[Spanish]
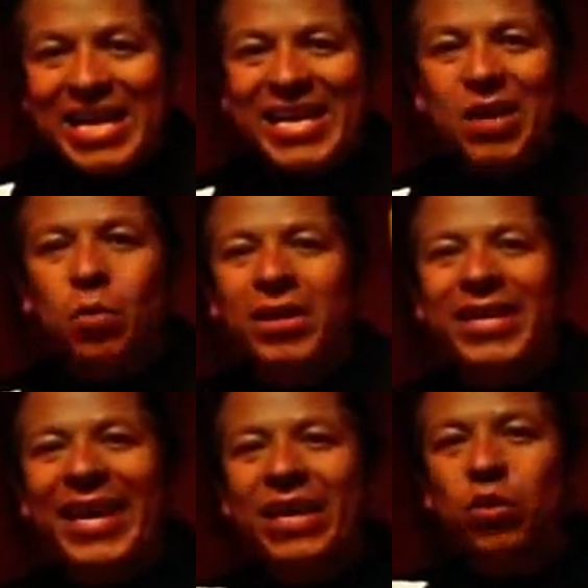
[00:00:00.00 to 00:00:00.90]

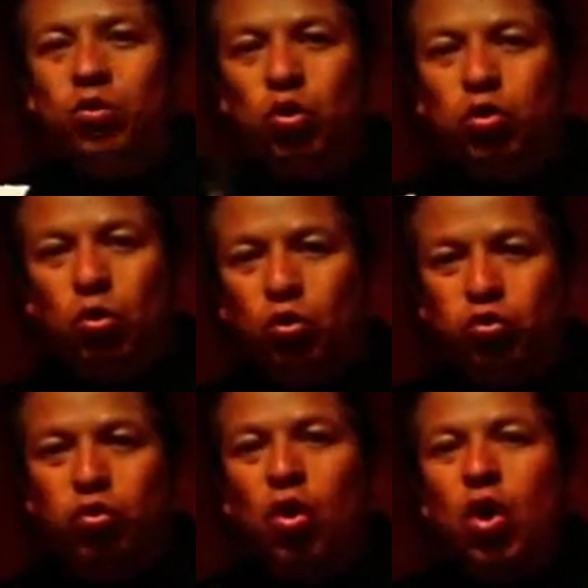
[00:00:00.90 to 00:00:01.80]
Recuerde que
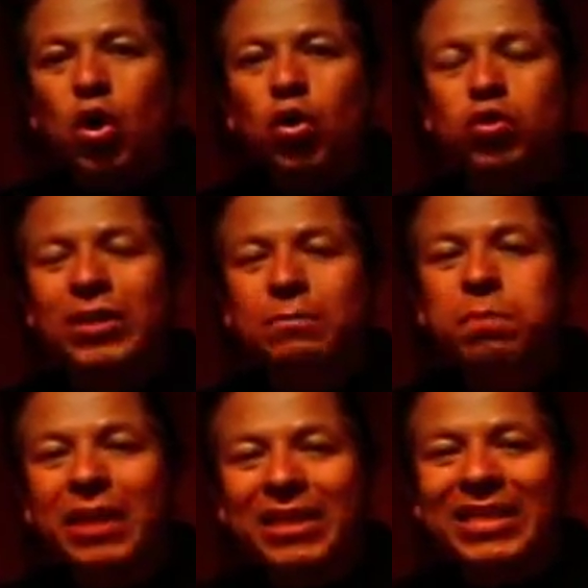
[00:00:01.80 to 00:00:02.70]
nosotros, los
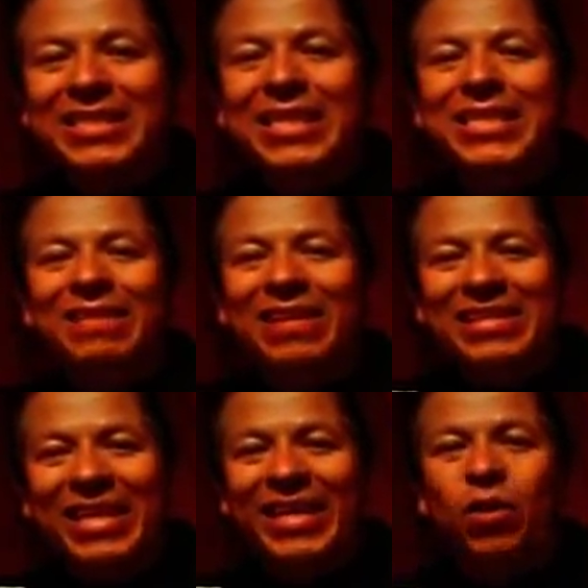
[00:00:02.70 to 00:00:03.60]
espiritistas de
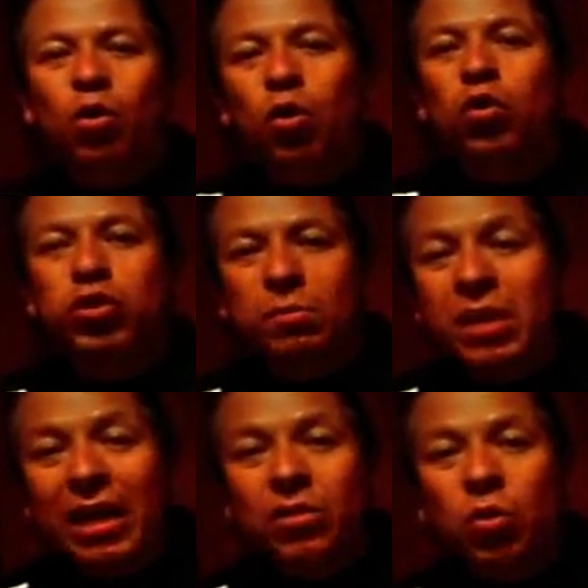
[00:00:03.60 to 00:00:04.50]
verdadero
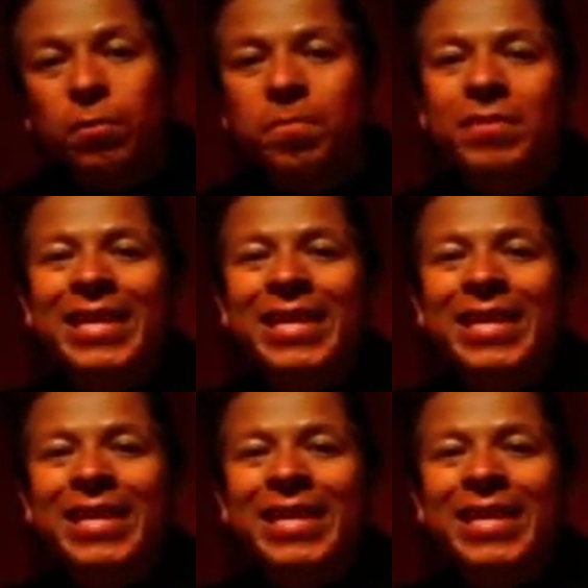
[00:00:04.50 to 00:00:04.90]
conocimiento,